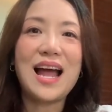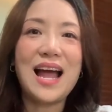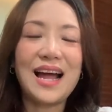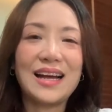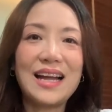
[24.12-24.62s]

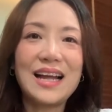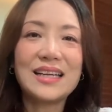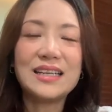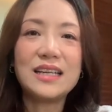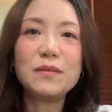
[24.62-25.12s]
อ่า
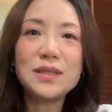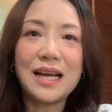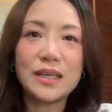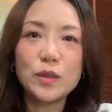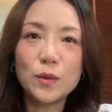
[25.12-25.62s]
คือเริ่มจากห
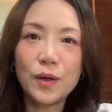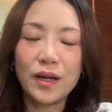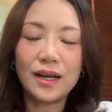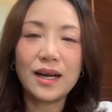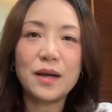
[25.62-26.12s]
ลักสูตรก่อน
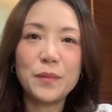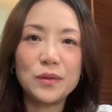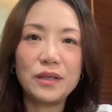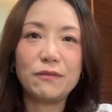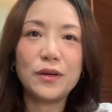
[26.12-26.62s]
นะคะ
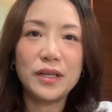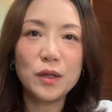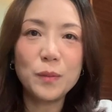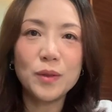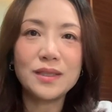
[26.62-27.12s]
Music for
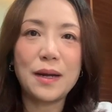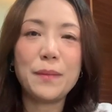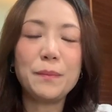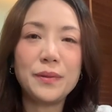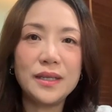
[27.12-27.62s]
Little Mozart
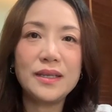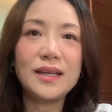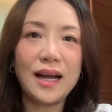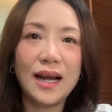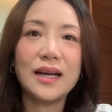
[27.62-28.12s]
เป็นพื้น
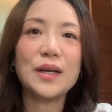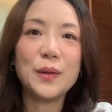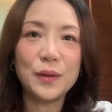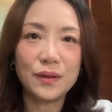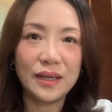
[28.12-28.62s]
ฐานด
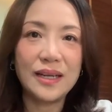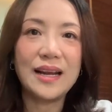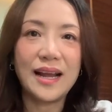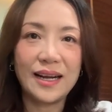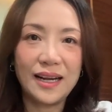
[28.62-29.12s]
นตรี
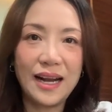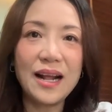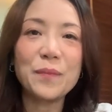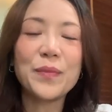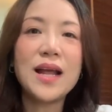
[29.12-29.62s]
เด็กเล็ก
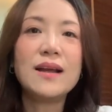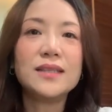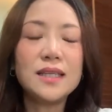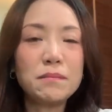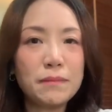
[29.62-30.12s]

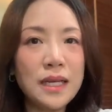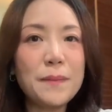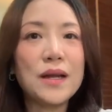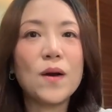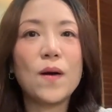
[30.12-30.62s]
ซึ่งไม่ได้
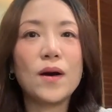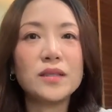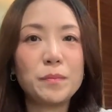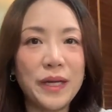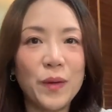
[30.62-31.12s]
เป็นคอร์ส
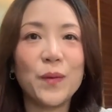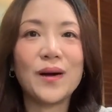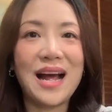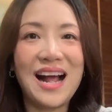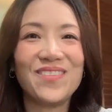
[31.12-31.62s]
เป็นโน
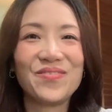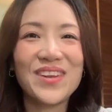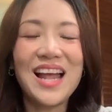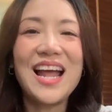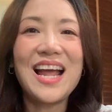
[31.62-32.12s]
ค่ะ
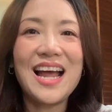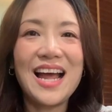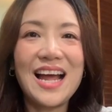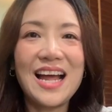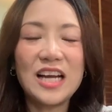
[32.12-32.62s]

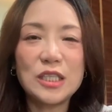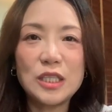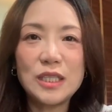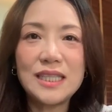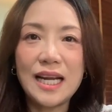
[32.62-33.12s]

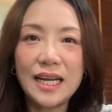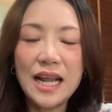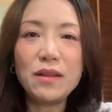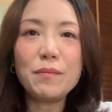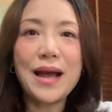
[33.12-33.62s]
จะ
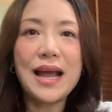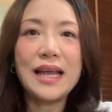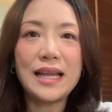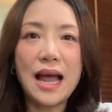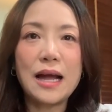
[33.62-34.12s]
เน้นไป
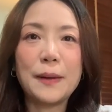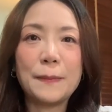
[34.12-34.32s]
ทาง